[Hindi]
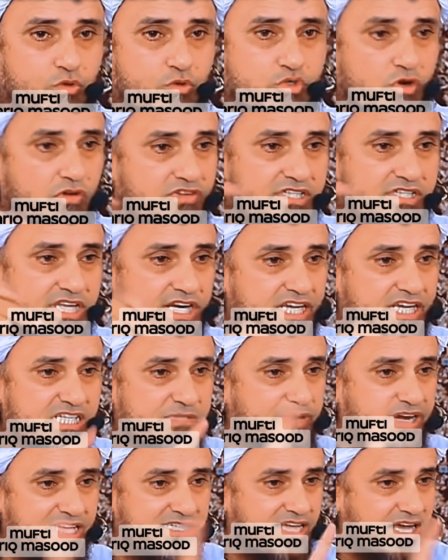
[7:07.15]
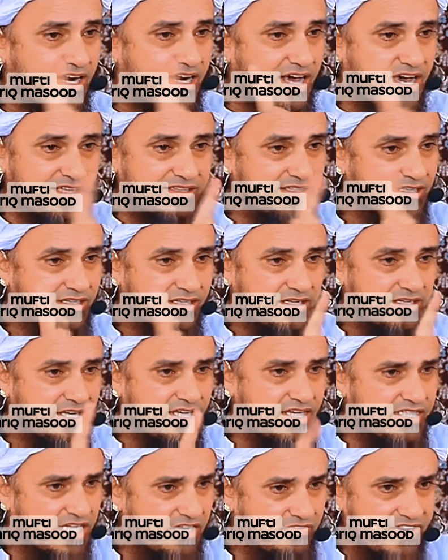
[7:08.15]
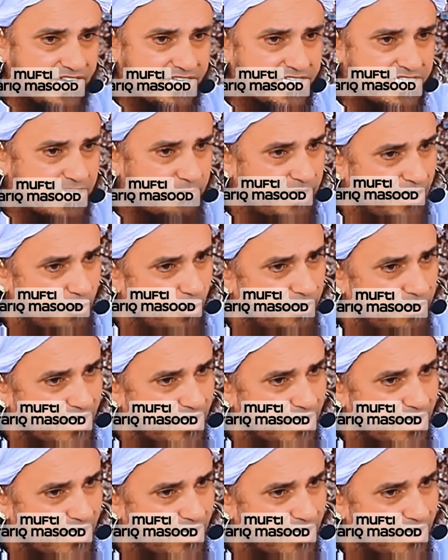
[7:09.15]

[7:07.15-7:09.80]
उस ऑफिसर के इस पर एहसानात नहीं है सिर्फ एक डिसिप्लिन को